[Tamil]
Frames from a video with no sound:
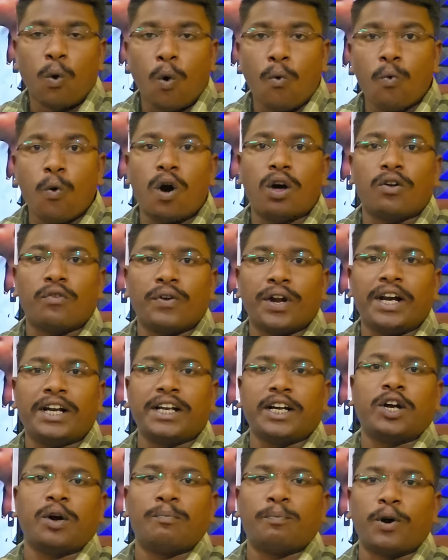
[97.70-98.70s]
ஒவ்வொரு
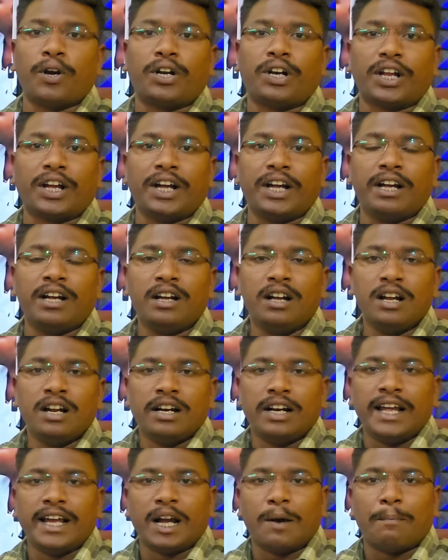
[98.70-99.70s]
வீட்டுக்கும் போயிட்டு
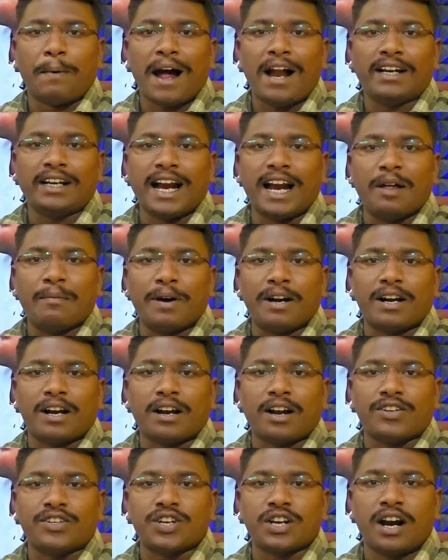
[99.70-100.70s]
நீங்க பாட்டாளி
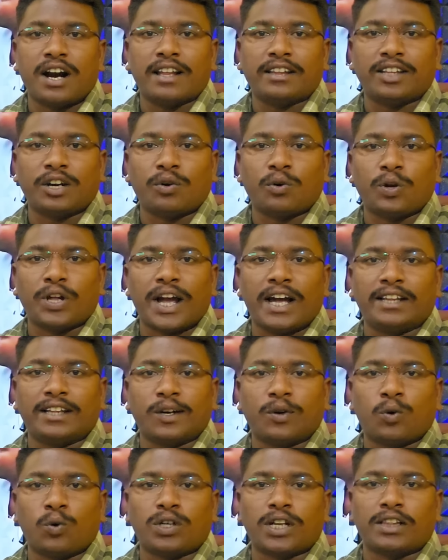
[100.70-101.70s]
மக்கள் கட்சி நடத்தக்கூடிய அந்த
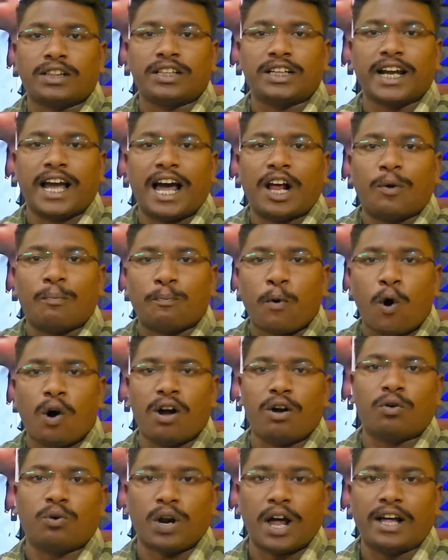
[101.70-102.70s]
கூட்டத்துக்கு யாரும்
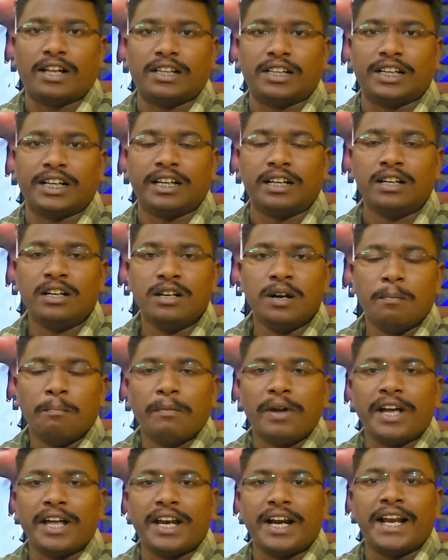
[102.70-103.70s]
போகக்கூடாது
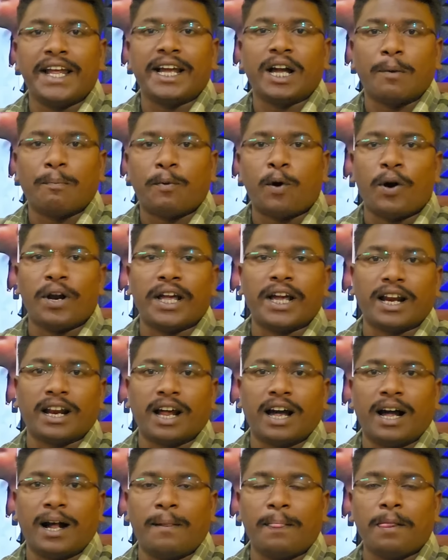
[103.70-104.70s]
மீறி நீங்க
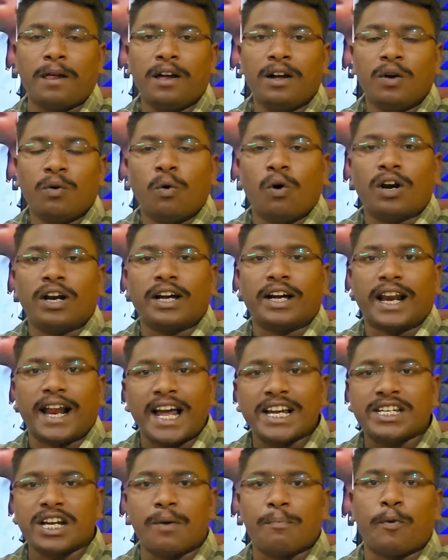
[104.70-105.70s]
போனீங்கன்னா உங்களுக்கு
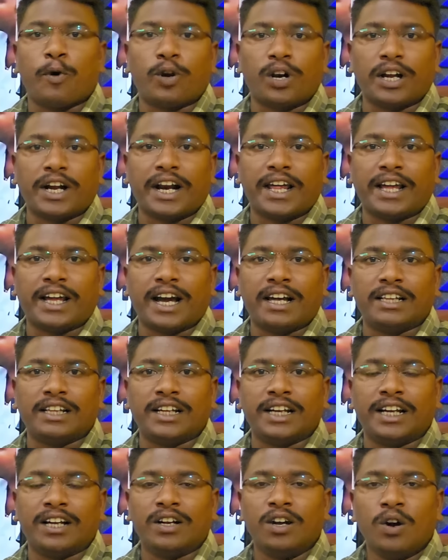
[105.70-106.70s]
ரேஷன் பொருள்
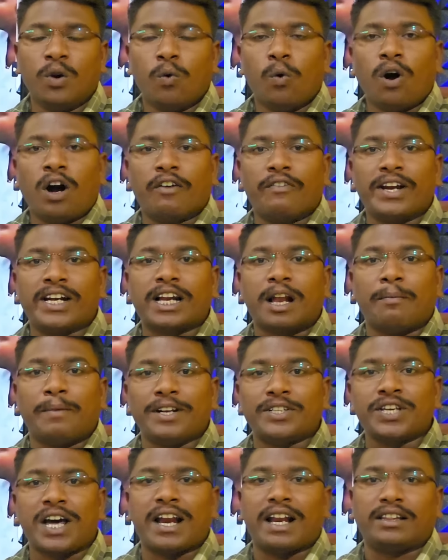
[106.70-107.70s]
கிடைக்காது உங்க வீட்டுல
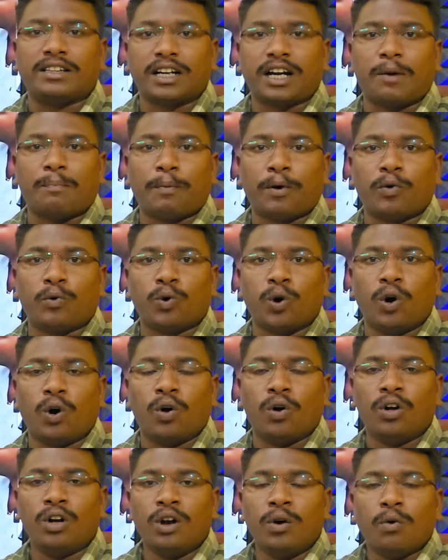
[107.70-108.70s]
மின்சாரத்தை கட் பண்ணுவோம்
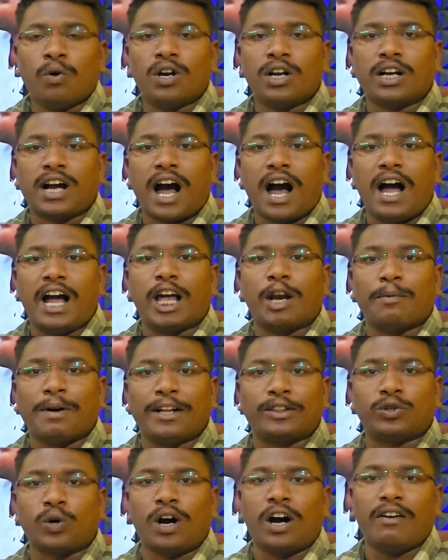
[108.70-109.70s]
உங்களுக்கு ஆயிரம்
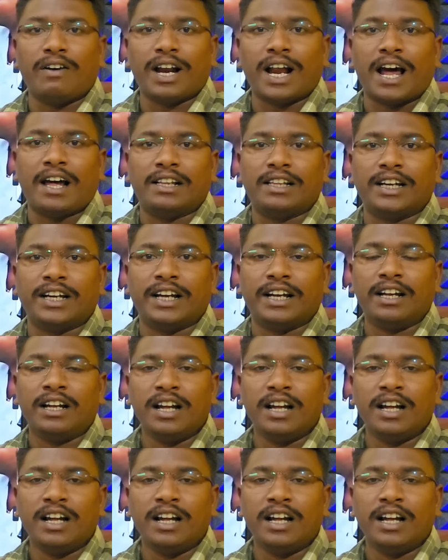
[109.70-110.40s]
ரூபாய் தொகை வராது